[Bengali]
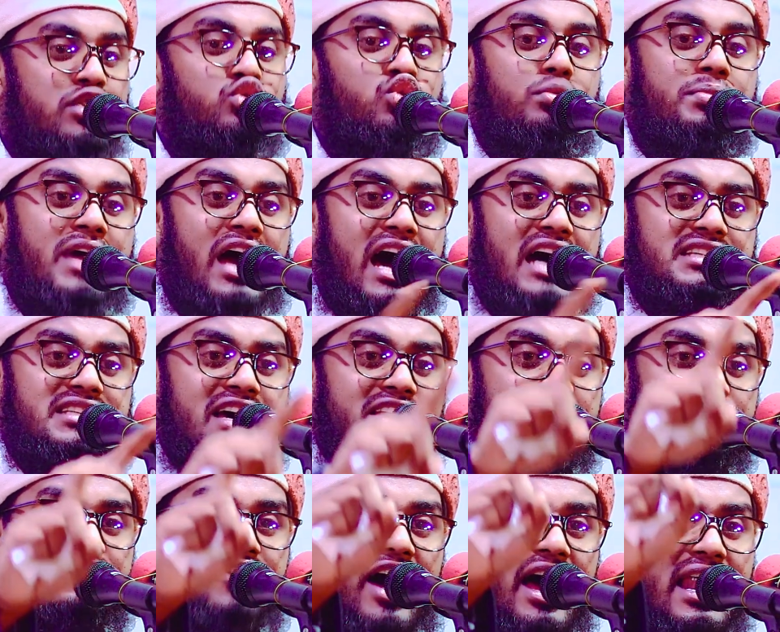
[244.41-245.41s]
তুমি আজান
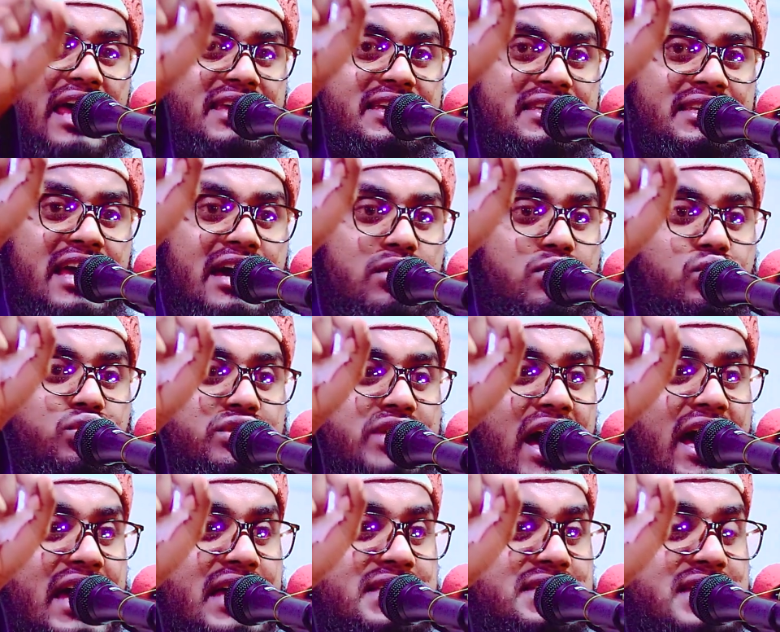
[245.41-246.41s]
ফালাইয়া কোথায়